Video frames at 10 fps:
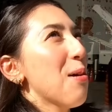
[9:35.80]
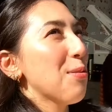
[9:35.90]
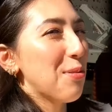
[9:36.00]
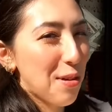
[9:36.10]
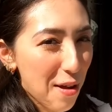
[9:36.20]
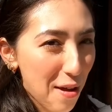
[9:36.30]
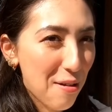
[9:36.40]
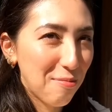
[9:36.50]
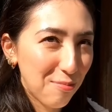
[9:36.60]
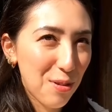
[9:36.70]
maluca,
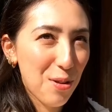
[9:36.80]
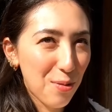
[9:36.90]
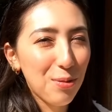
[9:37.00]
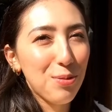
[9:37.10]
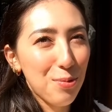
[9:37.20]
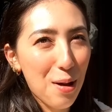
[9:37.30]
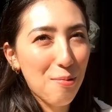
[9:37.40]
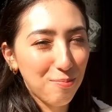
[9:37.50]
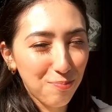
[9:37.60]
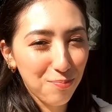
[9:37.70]
é. Por enquanto é.
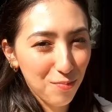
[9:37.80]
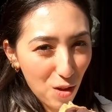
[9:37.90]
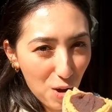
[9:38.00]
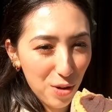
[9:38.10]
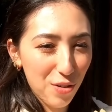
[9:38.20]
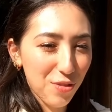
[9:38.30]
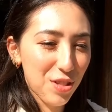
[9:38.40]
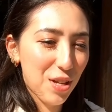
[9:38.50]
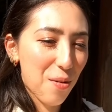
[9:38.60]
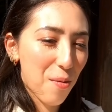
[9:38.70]
Tá, agora você.